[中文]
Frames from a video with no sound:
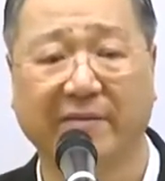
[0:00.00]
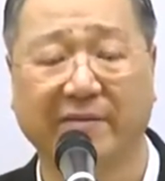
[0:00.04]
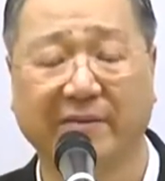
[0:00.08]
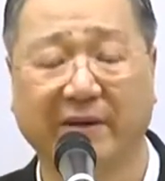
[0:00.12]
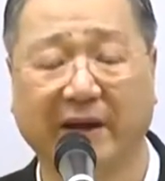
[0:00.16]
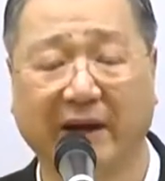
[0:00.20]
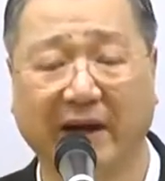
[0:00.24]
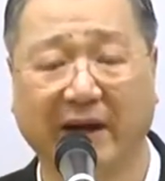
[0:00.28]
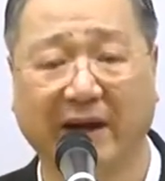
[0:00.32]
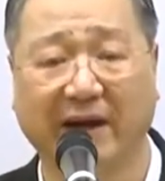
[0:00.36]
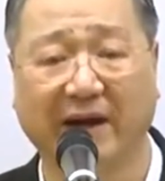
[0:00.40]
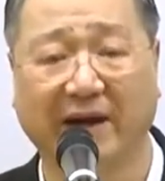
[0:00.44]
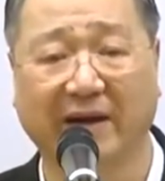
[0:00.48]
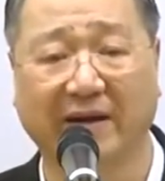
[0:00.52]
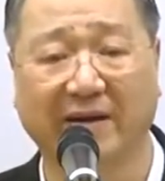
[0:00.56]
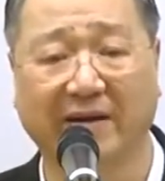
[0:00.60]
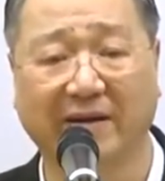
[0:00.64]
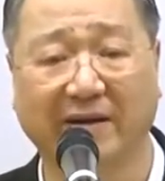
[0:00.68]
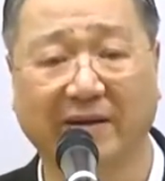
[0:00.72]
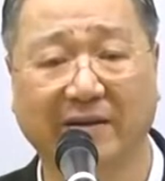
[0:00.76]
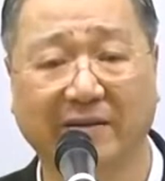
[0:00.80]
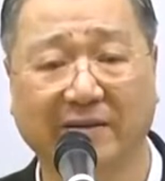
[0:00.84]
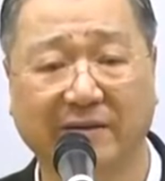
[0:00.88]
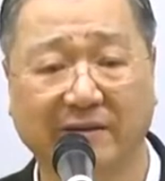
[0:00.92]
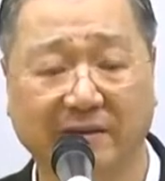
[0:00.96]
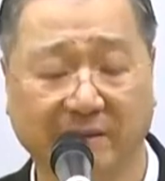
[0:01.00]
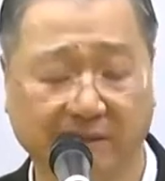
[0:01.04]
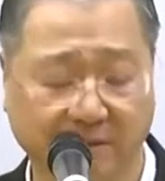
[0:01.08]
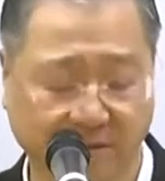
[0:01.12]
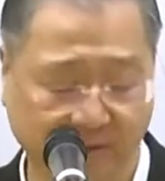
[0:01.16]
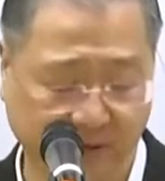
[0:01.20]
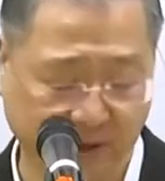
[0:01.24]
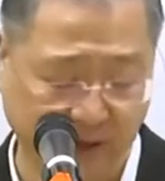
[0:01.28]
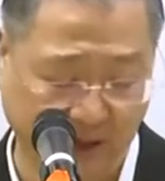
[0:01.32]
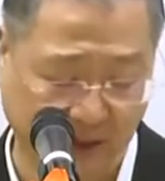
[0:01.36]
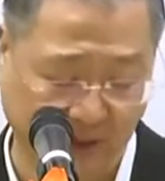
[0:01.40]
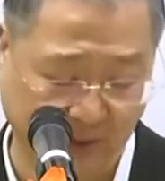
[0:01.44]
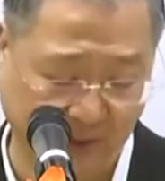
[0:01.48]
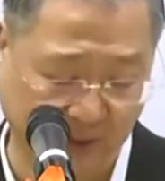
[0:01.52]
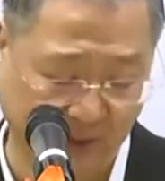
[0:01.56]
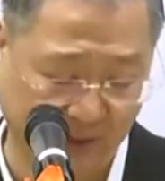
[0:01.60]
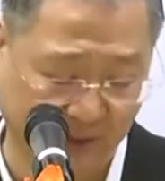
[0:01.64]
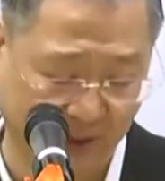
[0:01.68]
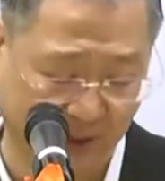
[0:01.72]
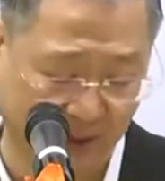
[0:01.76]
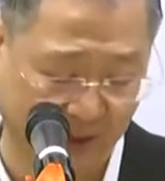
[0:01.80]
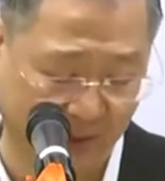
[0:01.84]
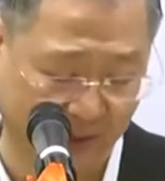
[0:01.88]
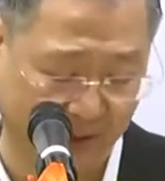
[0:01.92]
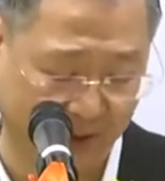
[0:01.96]
啊，现在明
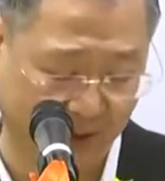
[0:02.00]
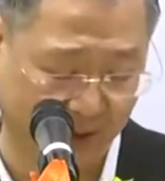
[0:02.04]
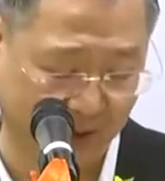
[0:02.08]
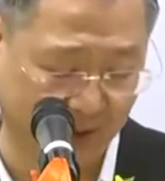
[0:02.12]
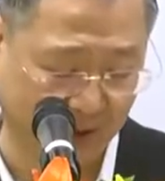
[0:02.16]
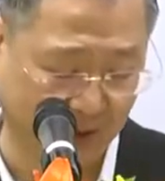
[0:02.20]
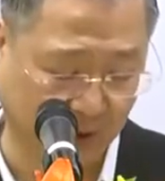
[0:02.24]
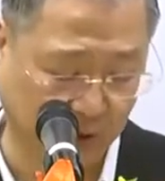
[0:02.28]
白了吗？